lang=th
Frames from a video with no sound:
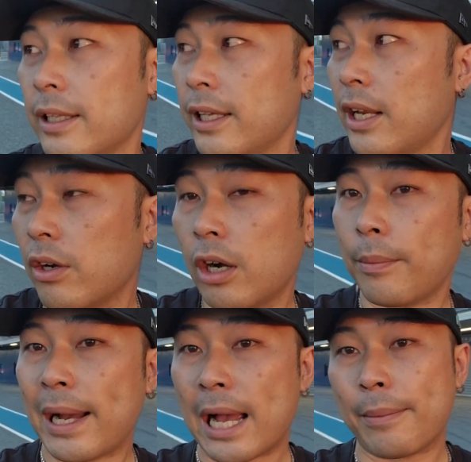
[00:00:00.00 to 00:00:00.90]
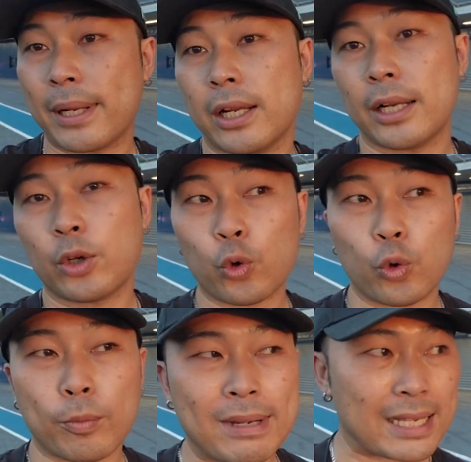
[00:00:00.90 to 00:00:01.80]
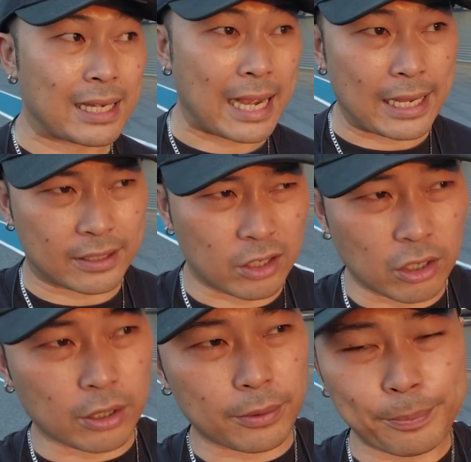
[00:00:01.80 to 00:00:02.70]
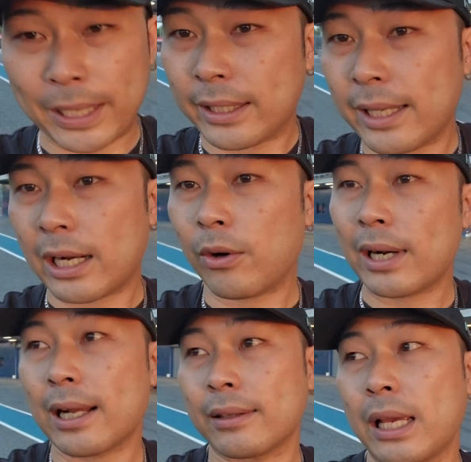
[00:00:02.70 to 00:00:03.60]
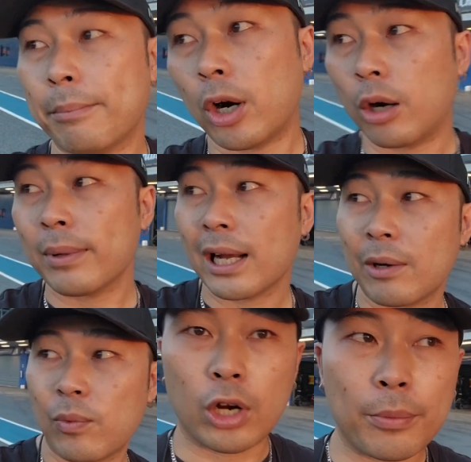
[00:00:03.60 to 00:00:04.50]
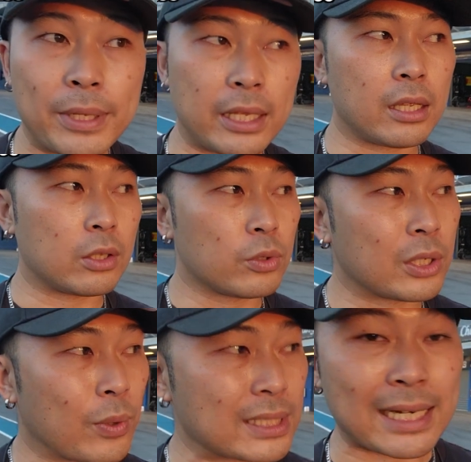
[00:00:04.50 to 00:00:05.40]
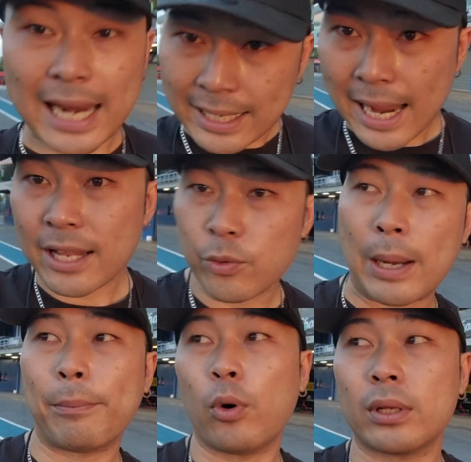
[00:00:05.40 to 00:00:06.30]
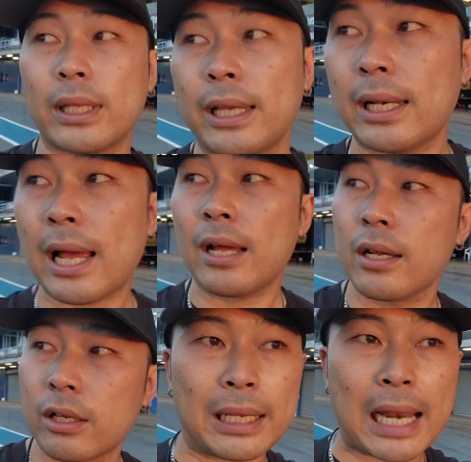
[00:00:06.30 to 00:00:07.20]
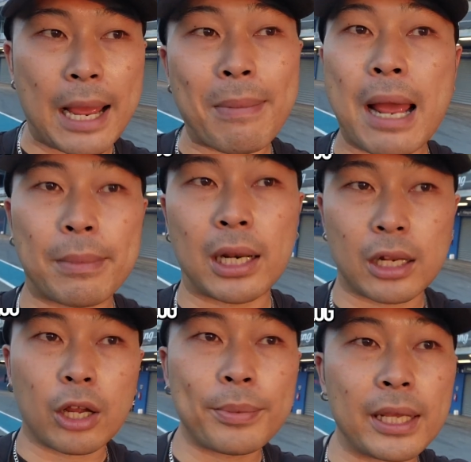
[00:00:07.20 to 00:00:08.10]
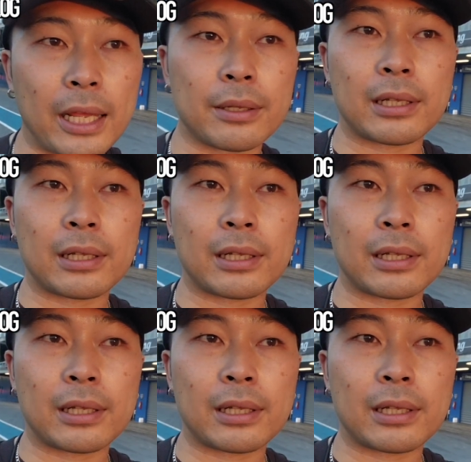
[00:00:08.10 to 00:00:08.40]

นี่เดี๋ยวก็พาไปเดินดูบรรยากาศของพิทที่เขากำลังเตรียมพร้อมนะครับรอบนี้รู้สึกว่าจะแน่นๆกว่าปกตินะมีหลายแบรนด์มาเลยรอบนี้เห็น